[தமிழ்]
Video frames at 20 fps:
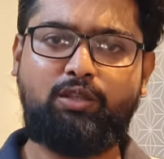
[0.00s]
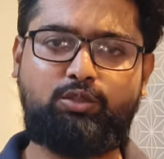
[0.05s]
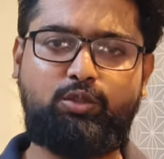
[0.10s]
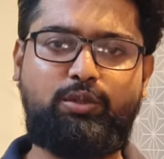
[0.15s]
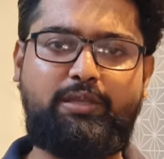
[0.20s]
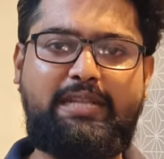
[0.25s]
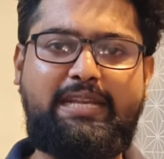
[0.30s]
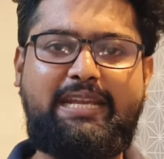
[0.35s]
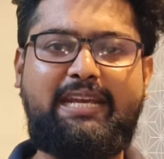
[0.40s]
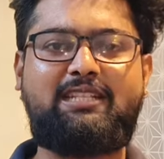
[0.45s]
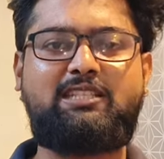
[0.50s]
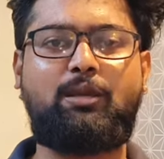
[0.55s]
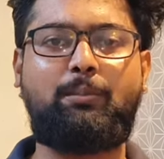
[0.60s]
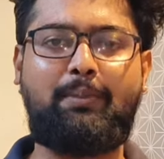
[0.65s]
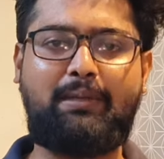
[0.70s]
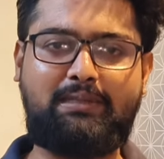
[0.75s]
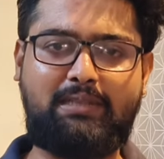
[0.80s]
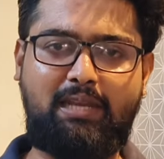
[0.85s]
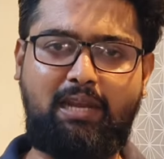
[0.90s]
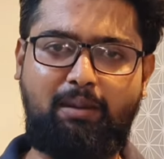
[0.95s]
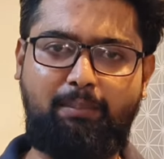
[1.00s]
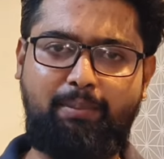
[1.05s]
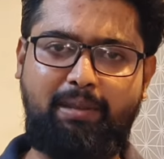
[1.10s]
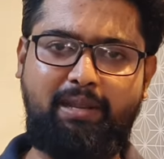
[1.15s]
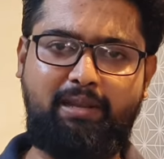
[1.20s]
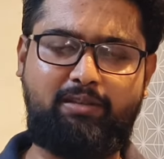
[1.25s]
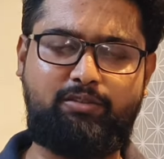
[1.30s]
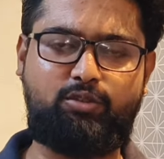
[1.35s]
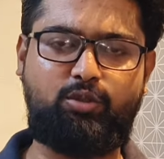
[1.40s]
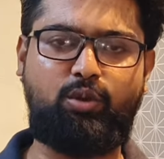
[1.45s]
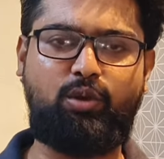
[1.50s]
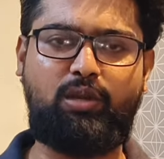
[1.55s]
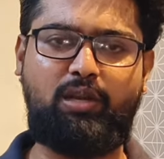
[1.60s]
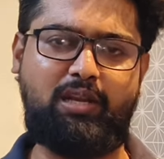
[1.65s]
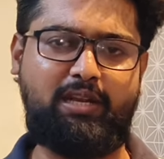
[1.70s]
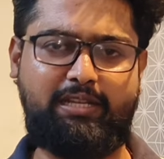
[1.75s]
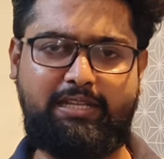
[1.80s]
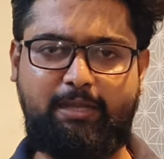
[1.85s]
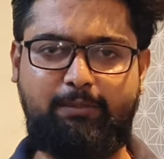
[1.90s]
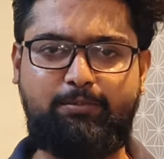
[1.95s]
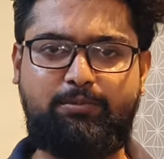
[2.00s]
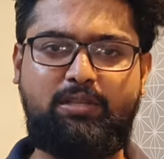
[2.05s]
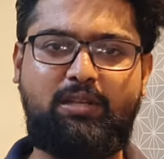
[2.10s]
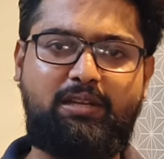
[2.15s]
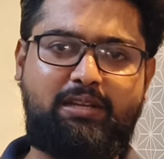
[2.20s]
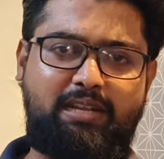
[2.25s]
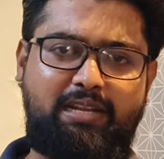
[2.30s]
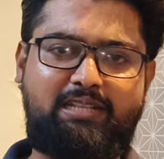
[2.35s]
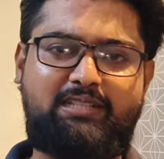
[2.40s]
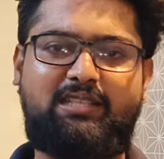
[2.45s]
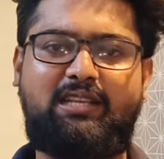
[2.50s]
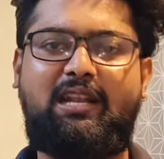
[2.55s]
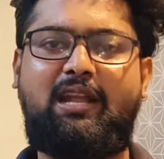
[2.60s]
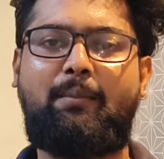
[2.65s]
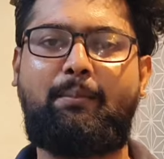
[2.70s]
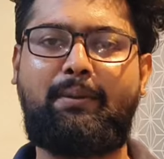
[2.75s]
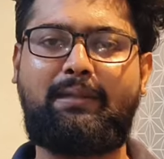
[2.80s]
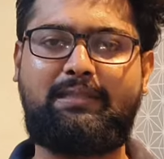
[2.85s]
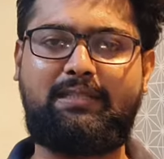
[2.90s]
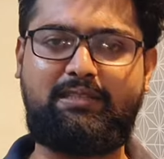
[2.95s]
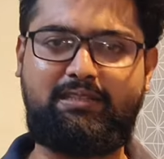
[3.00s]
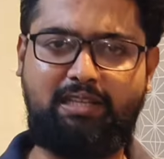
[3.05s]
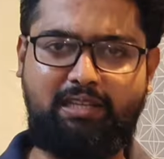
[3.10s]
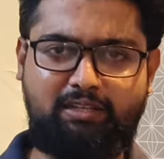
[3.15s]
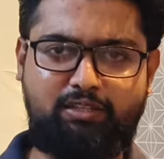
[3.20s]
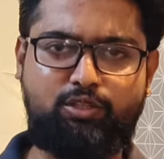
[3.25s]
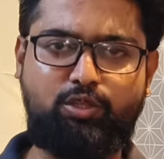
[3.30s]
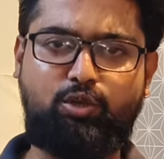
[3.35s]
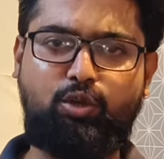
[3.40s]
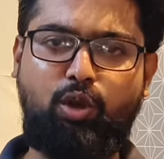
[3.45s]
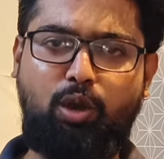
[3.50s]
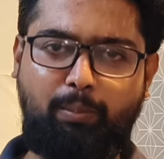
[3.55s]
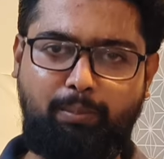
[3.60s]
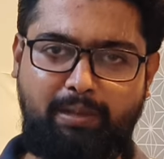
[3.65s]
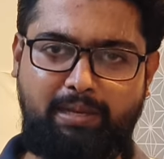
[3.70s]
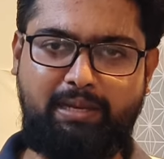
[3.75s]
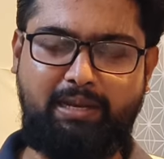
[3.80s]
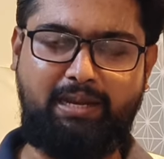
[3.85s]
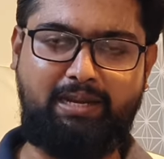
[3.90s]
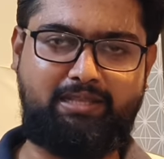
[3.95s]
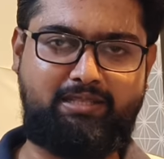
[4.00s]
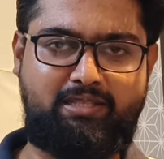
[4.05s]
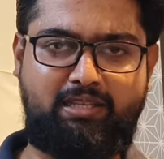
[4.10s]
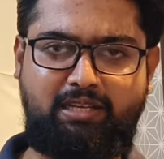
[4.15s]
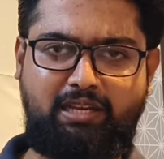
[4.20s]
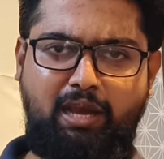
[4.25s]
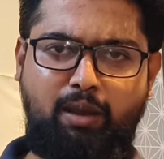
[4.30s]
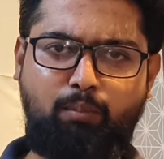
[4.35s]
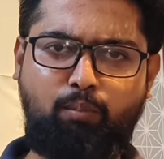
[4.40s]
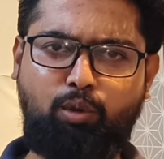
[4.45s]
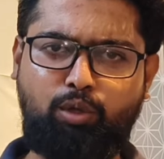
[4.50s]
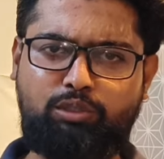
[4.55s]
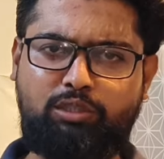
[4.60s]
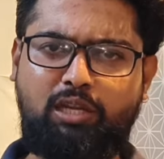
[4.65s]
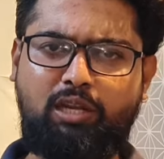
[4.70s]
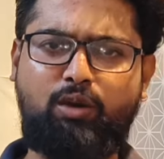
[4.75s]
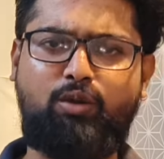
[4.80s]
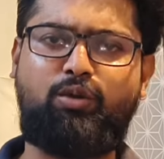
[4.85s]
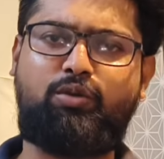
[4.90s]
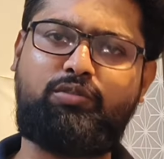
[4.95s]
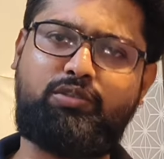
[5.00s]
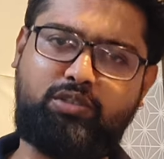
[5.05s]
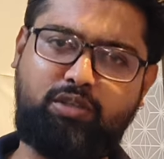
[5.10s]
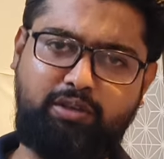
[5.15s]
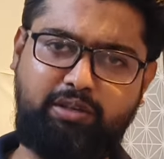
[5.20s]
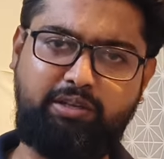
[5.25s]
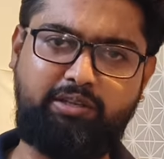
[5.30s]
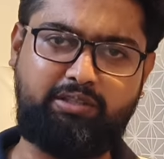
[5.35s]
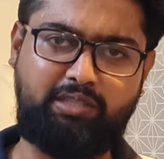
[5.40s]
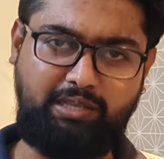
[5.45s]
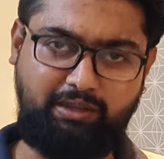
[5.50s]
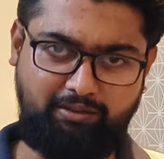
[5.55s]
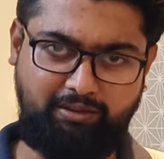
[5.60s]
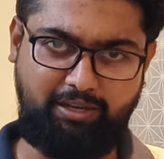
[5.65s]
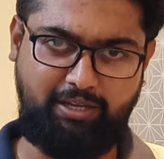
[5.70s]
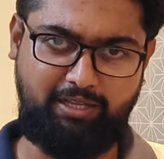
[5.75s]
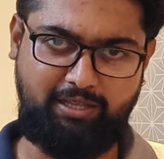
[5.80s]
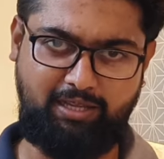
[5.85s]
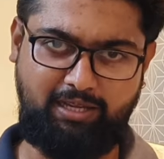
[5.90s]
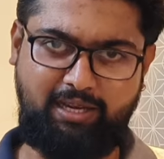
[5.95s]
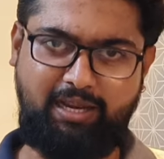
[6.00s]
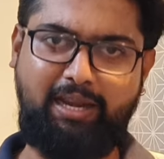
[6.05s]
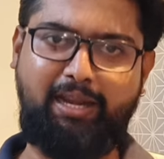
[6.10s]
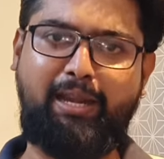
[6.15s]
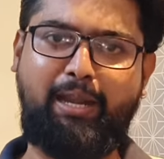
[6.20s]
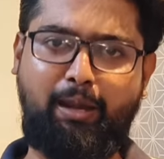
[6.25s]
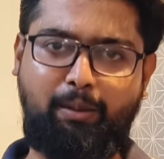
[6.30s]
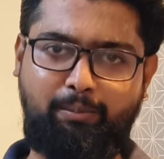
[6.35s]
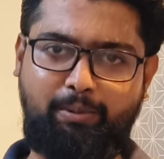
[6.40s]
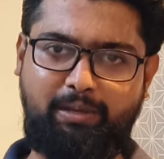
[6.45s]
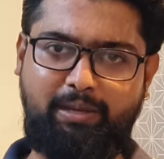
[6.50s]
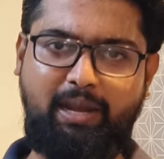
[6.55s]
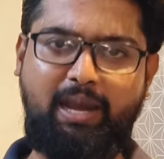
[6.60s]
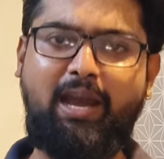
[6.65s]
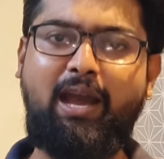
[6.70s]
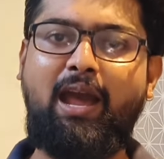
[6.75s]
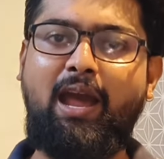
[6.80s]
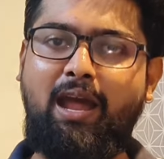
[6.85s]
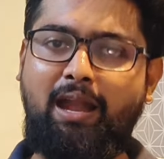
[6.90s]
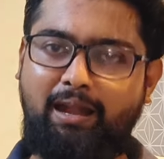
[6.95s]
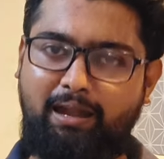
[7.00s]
ஸோ டிக்கெட்ஸை பற்றின அப்டேட்ஸோ இல்லை டிப்ஸ் ட்ரிக்ஸ் எல்லாம் பற்றி தெரிஞ்சுக்கணும் அப்படின்னு நினச்சிங்கன்னா முதல்ல ஒரு விஷயம் நீங்கள் செய்ய வேண்டியது இருக்கு என்ன அப்படின்னா